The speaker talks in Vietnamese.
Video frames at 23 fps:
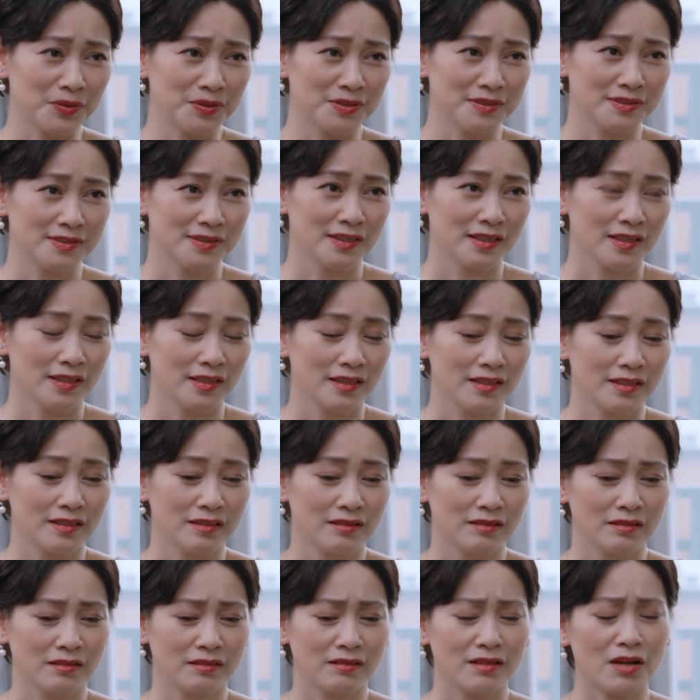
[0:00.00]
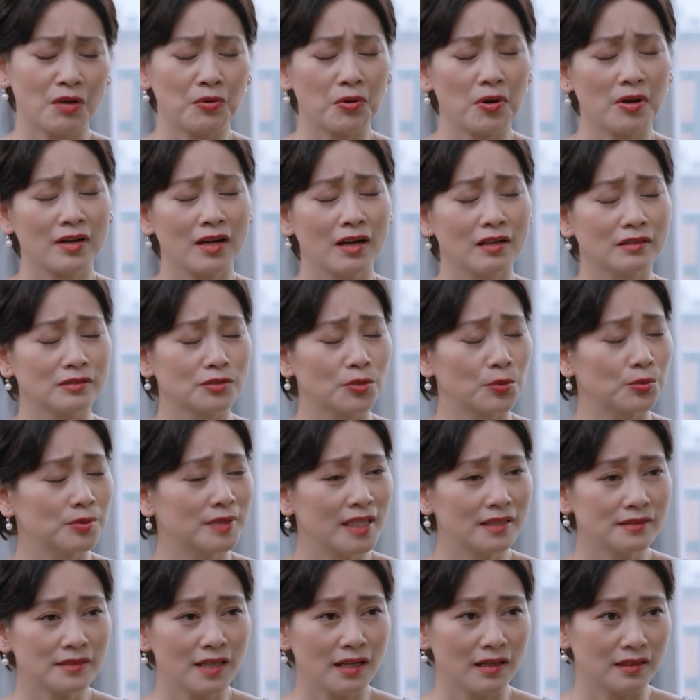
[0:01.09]
rồi Đâu có cần
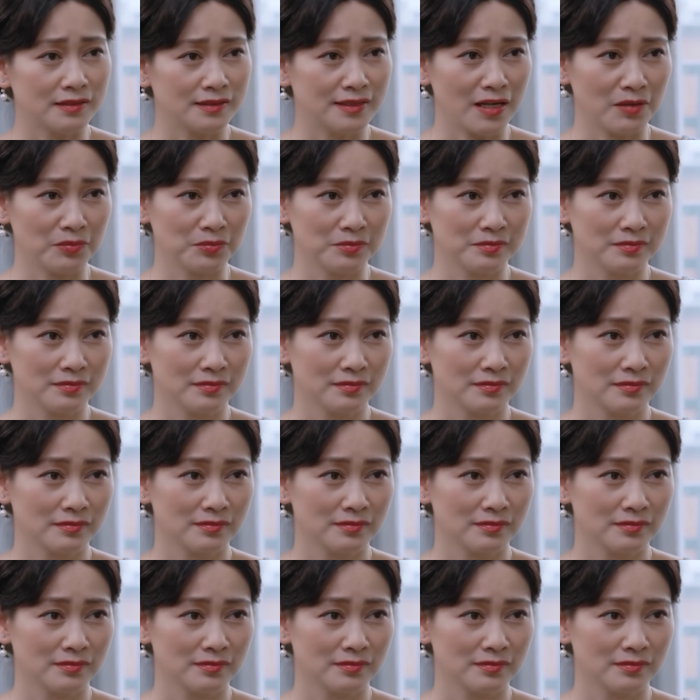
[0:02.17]
thủ tiết thời chồng